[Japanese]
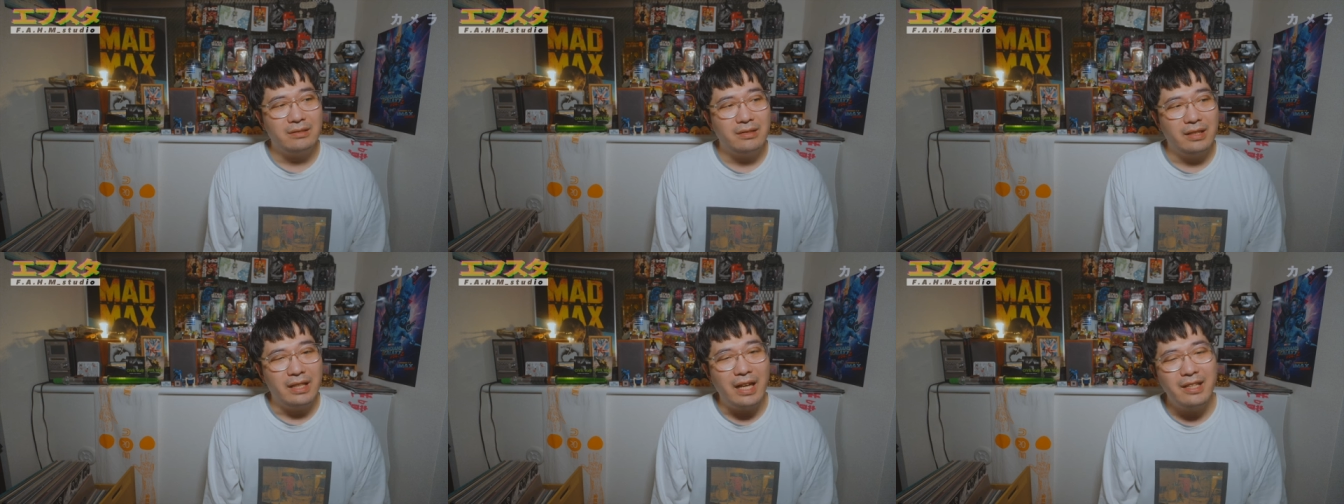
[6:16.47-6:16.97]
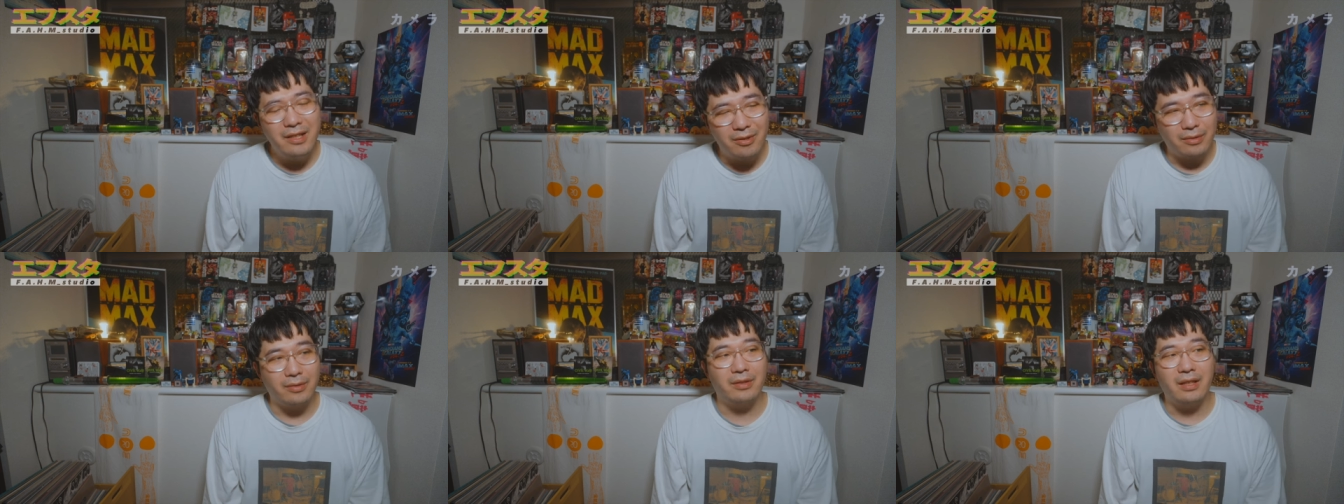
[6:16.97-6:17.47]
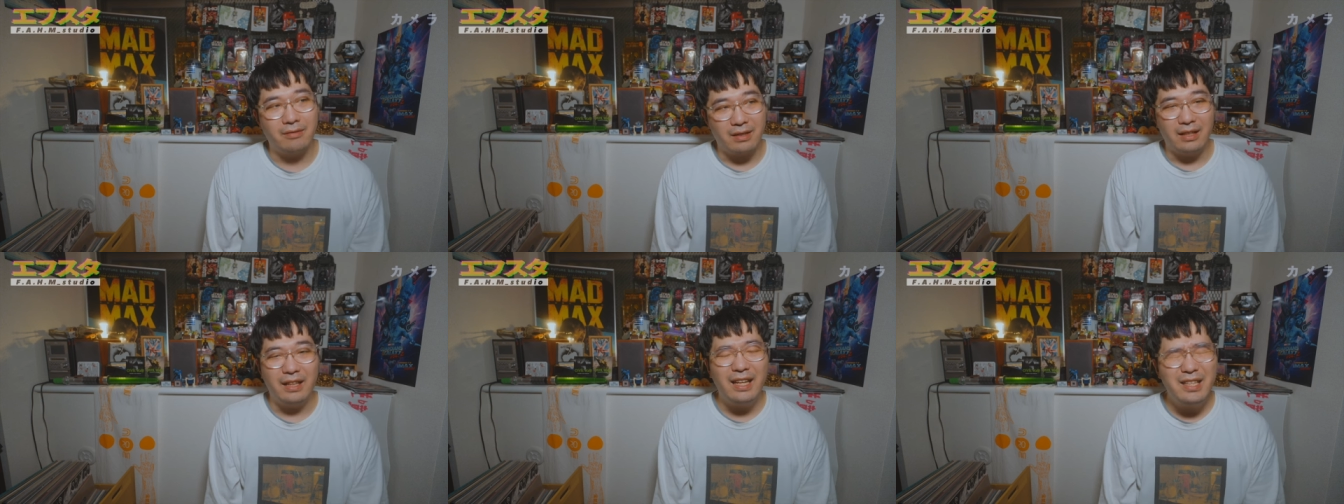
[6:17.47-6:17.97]
そこで何を撮ったの
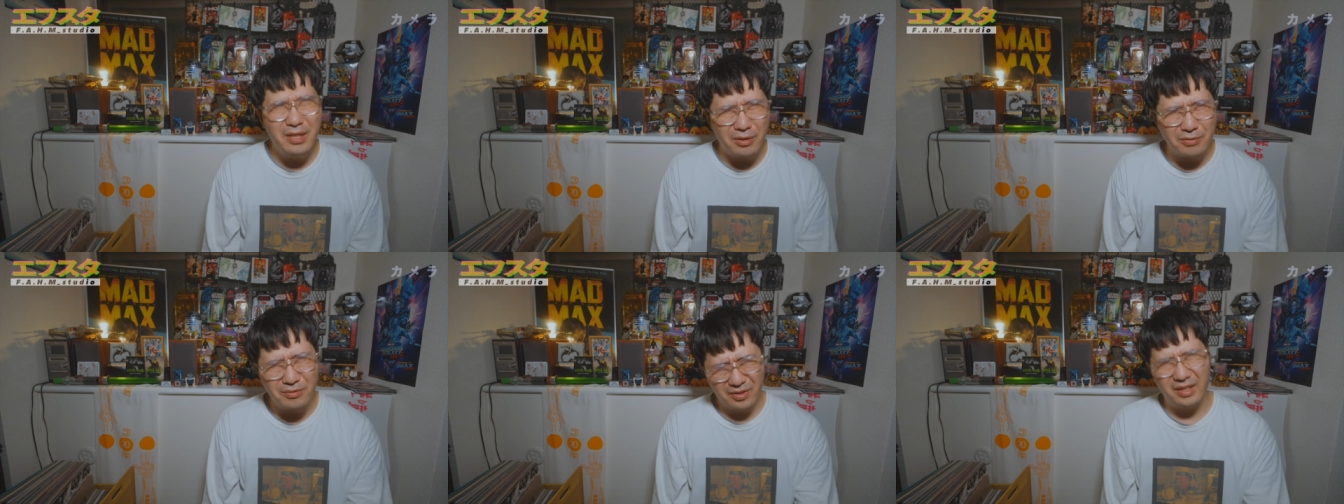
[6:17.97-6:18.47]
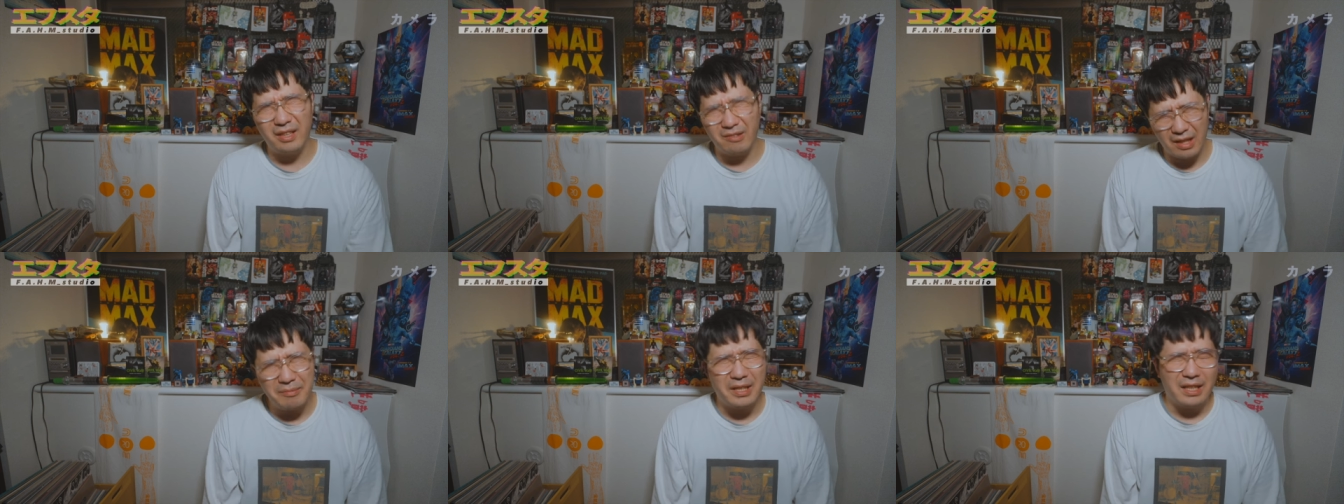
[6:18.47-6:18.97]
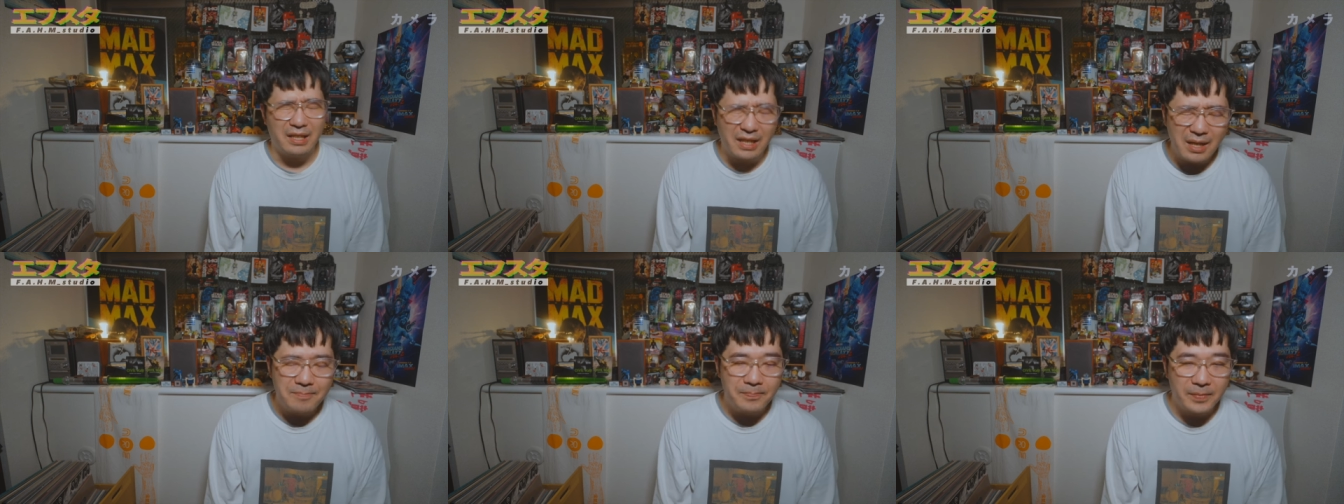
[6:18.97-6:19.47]
か、何を打ったのかみたい
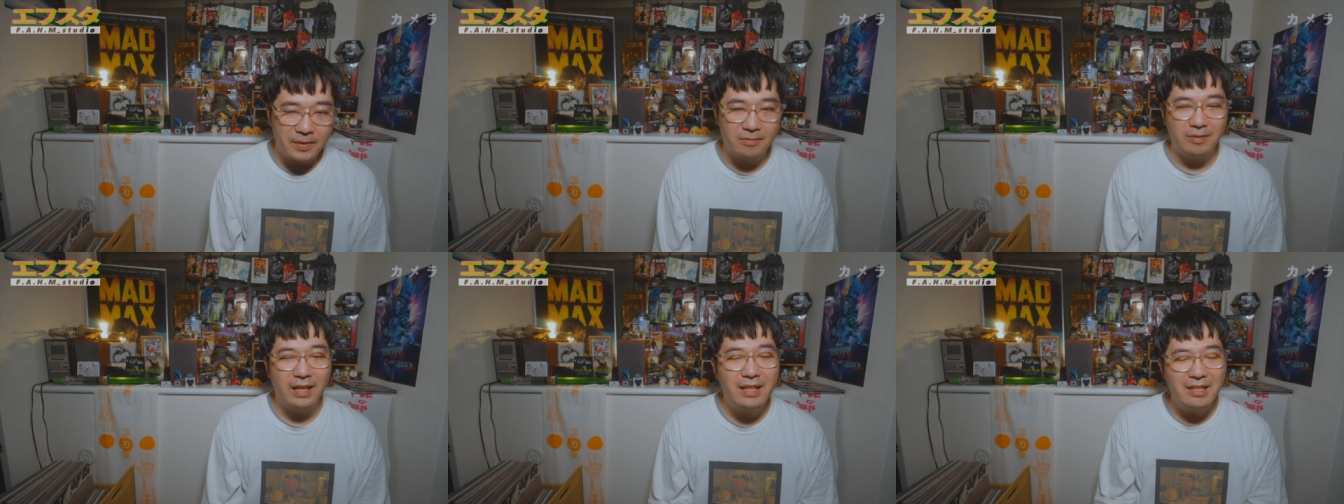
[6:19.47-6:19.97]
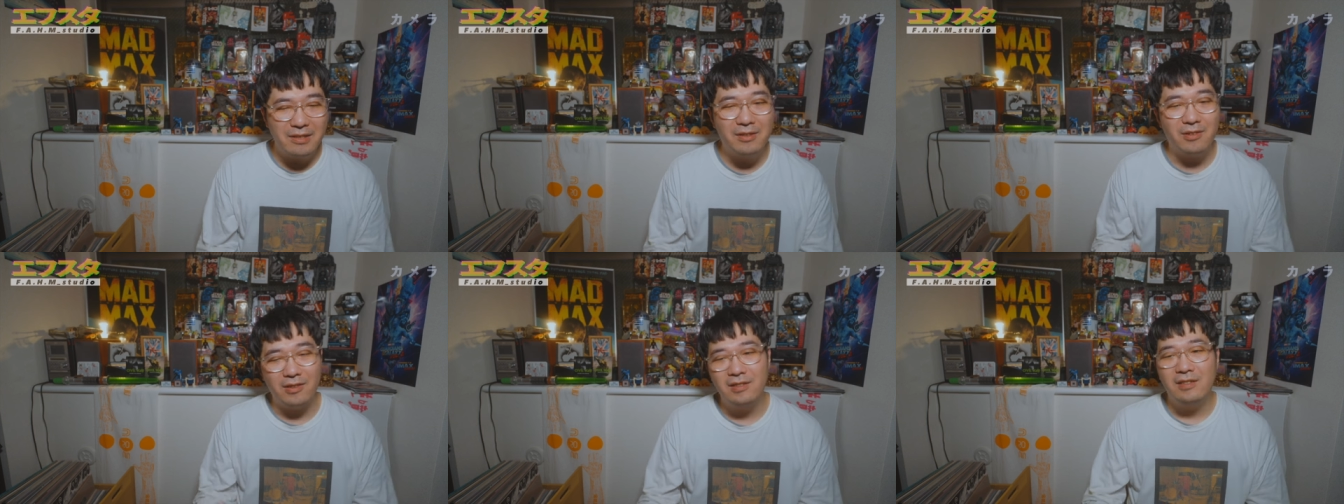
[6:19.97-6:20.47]
なね。こう何を、